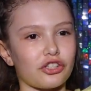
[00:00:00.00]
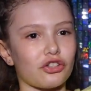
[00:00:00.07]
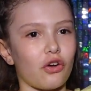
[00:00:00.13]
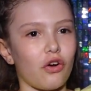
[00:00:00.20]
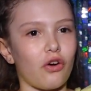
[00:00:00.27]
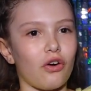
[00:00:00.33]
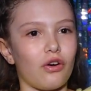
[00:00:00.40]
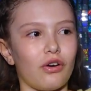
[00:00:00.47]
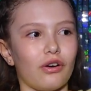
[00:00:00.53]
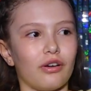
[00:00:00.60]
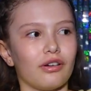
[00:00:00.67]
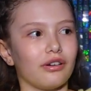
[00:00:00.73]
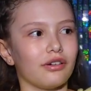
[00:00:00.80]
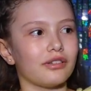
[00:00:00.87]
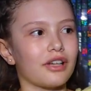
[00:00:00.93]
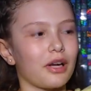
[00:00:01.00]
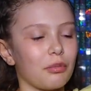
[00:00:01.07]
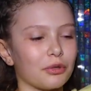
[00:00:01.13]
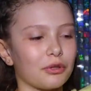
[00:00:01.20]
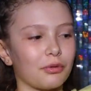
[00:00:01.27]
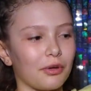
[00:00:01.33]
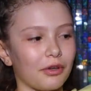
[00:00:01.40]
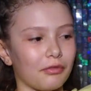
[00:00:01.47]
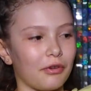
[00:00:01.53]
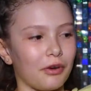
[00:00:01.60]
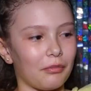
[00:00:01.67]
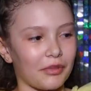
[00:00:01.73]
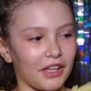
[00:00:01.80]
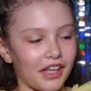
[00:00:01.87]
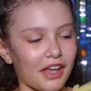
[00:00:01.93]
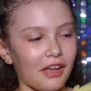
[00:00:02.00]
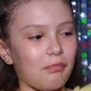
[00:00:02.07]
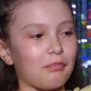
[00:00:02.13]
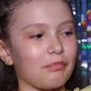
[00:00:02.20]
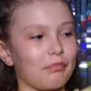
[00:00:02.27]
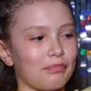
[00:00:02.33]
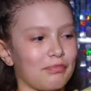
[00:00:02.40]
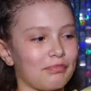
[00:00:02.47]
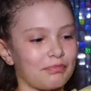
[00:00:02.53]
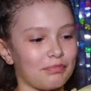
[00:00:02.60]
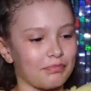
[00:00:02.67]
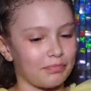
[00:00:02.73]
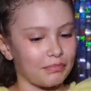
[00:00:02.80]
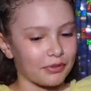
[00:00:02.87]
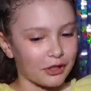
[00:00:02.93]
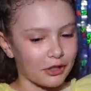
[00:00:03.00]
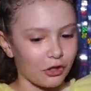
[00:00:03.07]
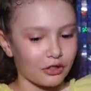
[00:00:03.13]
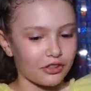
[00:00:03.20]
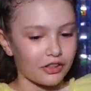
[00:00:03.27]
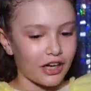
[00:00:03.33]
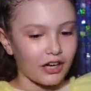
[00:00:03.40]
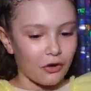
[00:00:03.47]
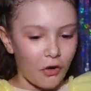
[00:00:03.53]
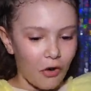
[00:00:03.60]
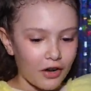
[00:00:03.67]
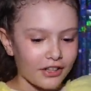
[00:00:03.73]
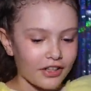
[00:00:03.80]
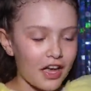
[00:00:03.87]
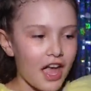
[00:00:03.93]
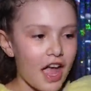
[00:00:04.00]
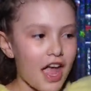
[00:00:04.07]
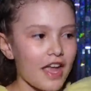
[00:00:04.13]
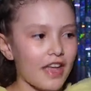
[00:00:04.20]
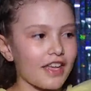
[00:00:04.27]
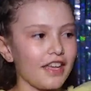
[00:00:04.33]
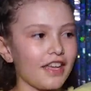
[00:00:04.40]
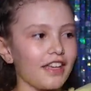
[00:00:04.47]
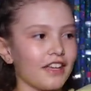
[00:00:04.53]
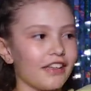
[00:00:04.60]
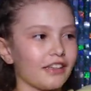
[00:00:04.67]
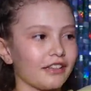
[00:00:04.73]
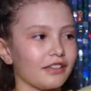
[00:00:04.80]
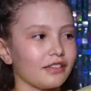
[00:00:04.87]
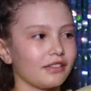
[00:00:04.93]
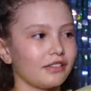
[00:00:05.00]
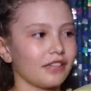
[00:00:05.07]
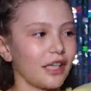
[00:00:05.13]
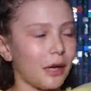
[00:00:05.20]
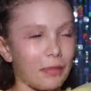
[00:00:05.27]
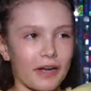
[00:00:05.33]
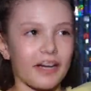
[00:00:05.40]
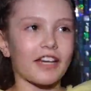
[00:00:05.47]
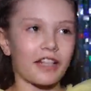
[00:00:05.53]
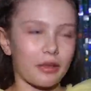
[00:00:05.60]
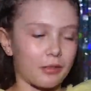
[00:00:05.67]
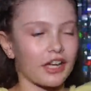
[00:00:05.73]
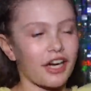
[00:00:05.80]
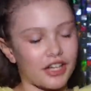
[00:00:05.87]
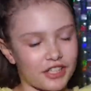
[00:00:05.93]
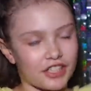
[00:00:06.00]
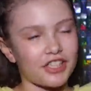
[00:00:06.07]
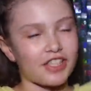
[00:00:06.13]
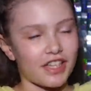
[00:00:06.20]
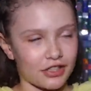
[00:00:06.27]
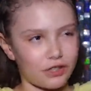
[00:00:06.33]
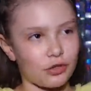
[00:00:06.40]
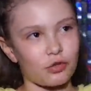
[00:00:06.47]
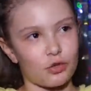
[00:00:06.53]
что как будто бы во мне плывет огонь, и э, я покорила, мне кажется, сердце